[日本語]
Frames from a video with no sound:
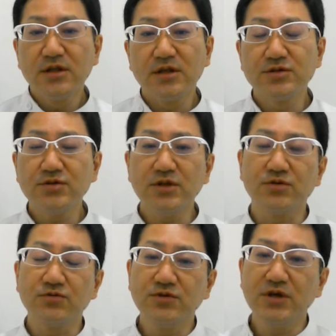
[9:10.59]
そういった
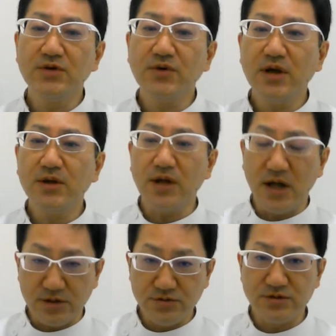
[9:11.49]
特例
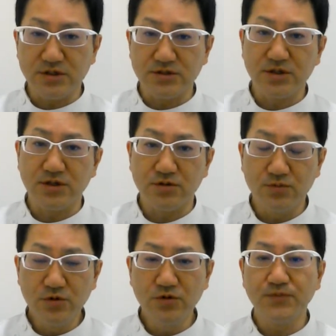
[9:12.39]
はあるんですけれど
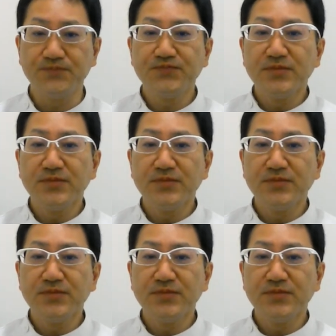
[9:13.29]
も、